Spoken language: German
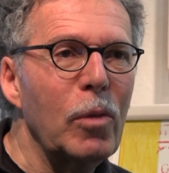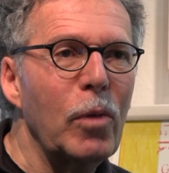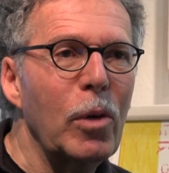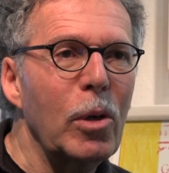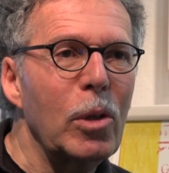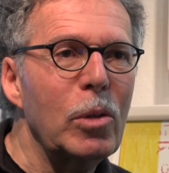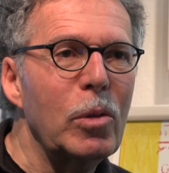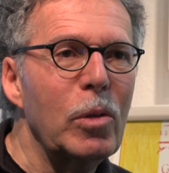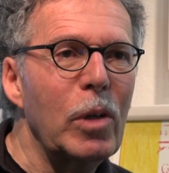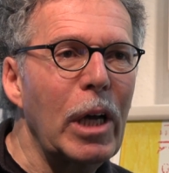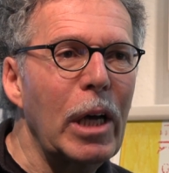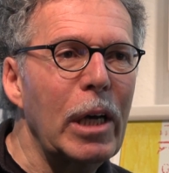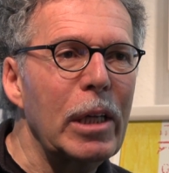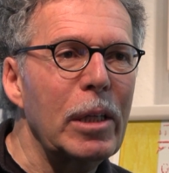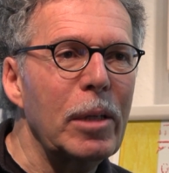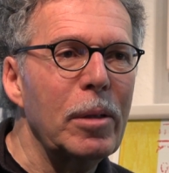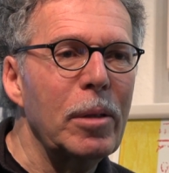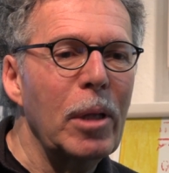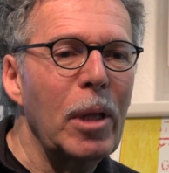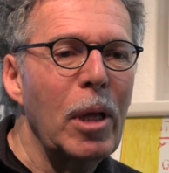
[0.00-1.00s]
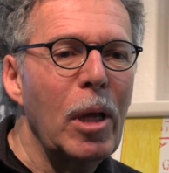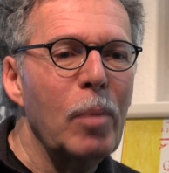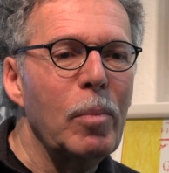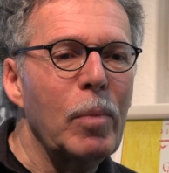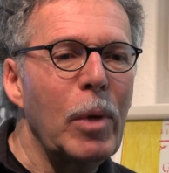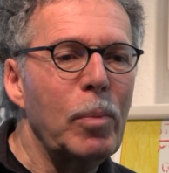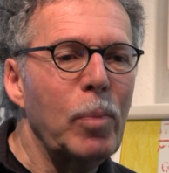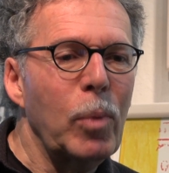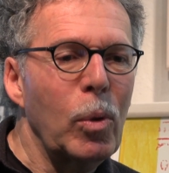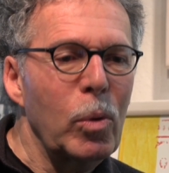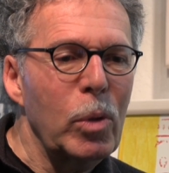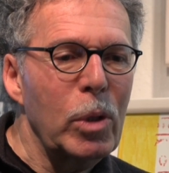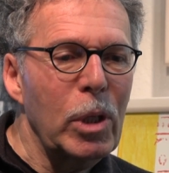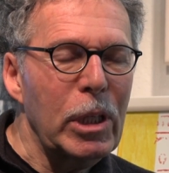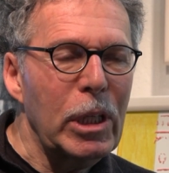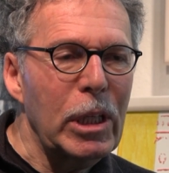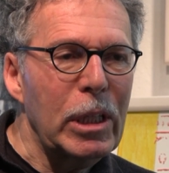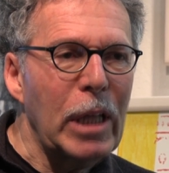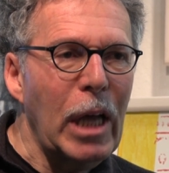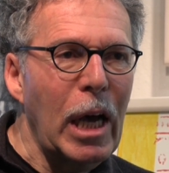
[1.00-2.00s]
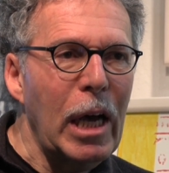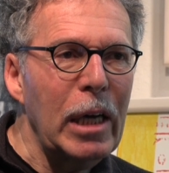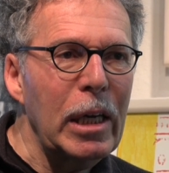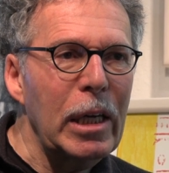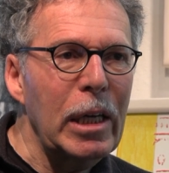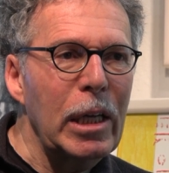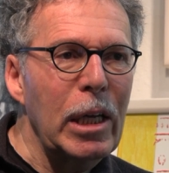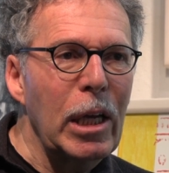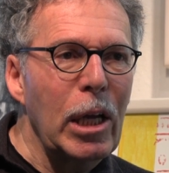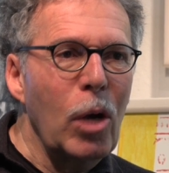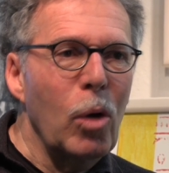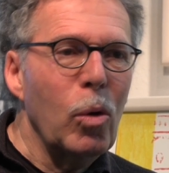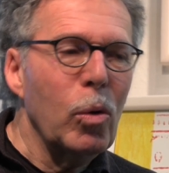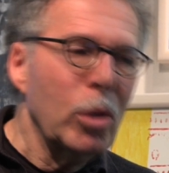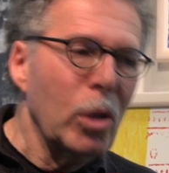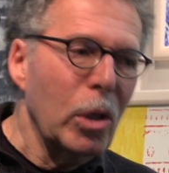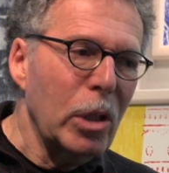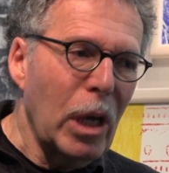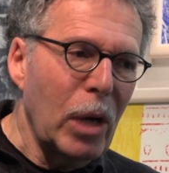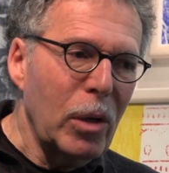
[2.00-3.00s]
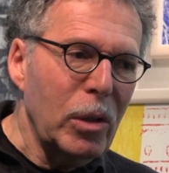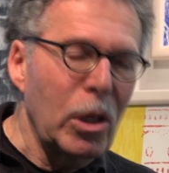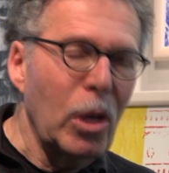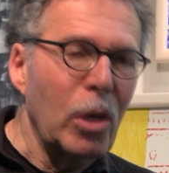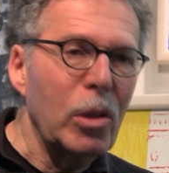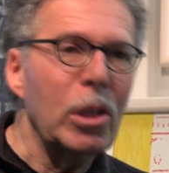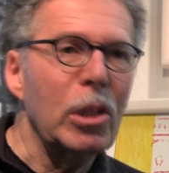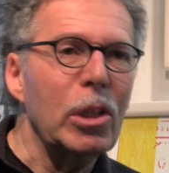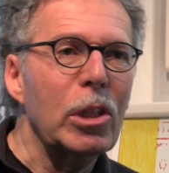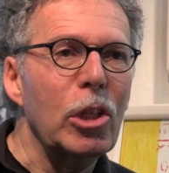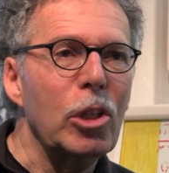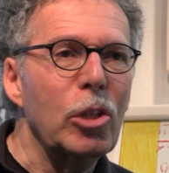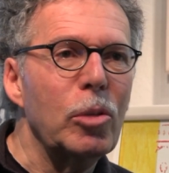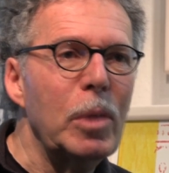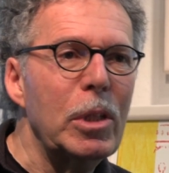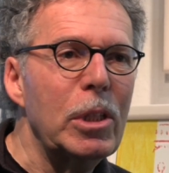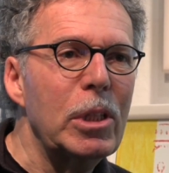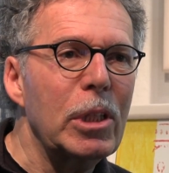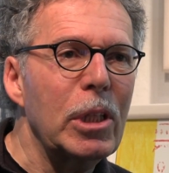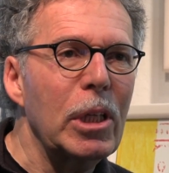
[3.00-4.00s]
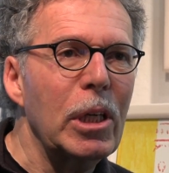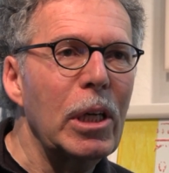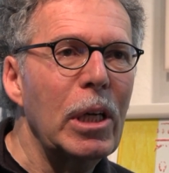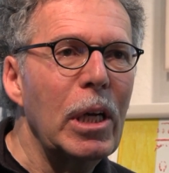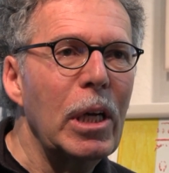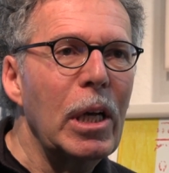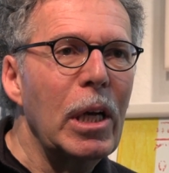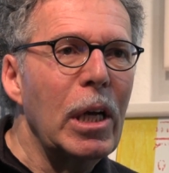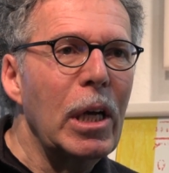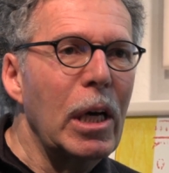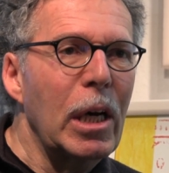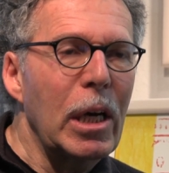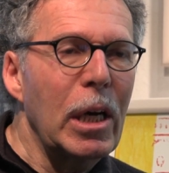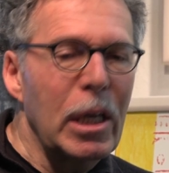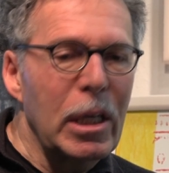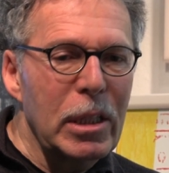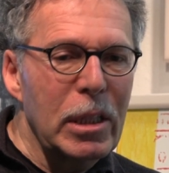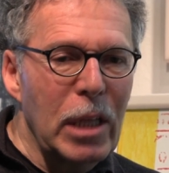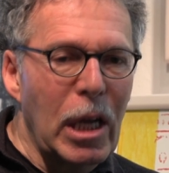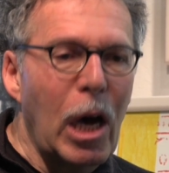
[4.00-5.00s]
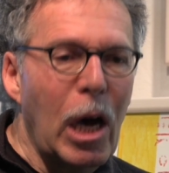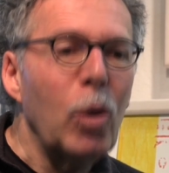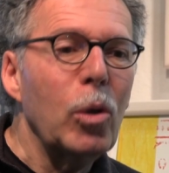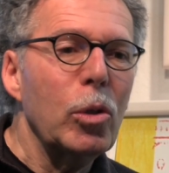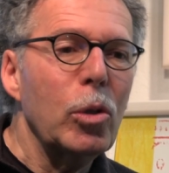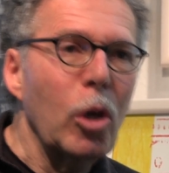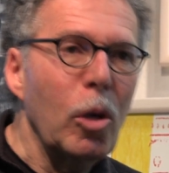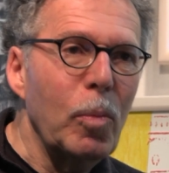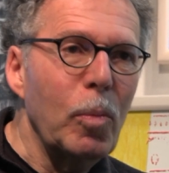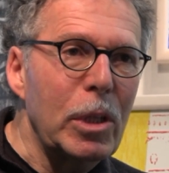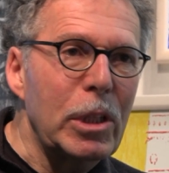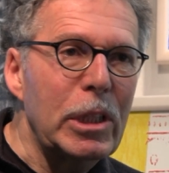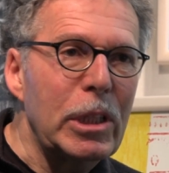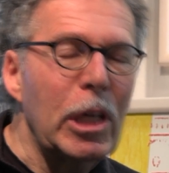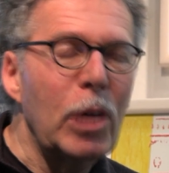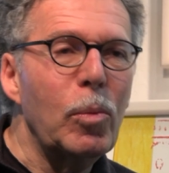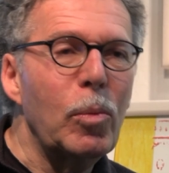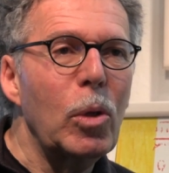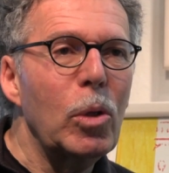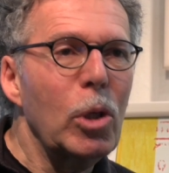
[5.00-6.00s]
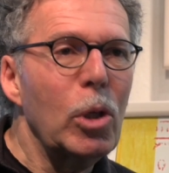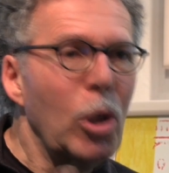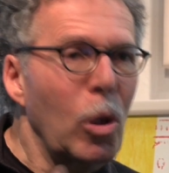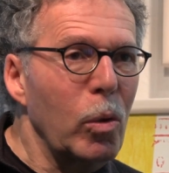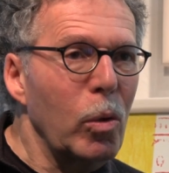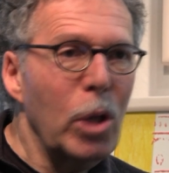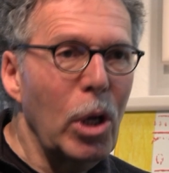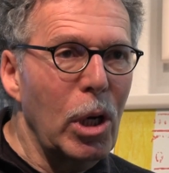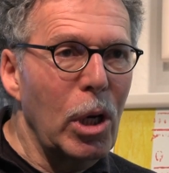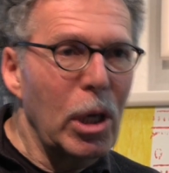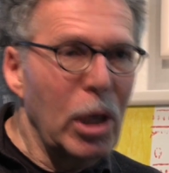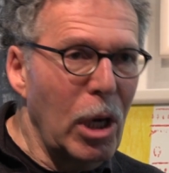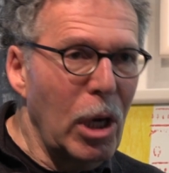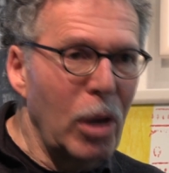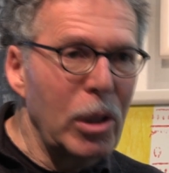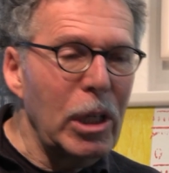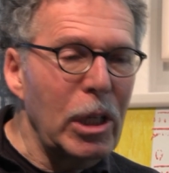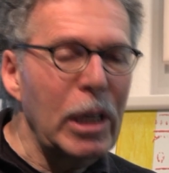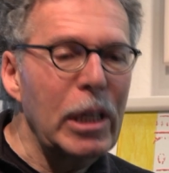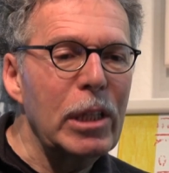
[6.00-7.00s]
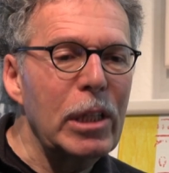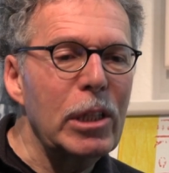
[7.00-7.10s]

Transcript: angefangen zu lernen, mein Bruder Gitarre und dann auch die anderen Geschwister äh, auch nochmal Ziehharmonika oder andere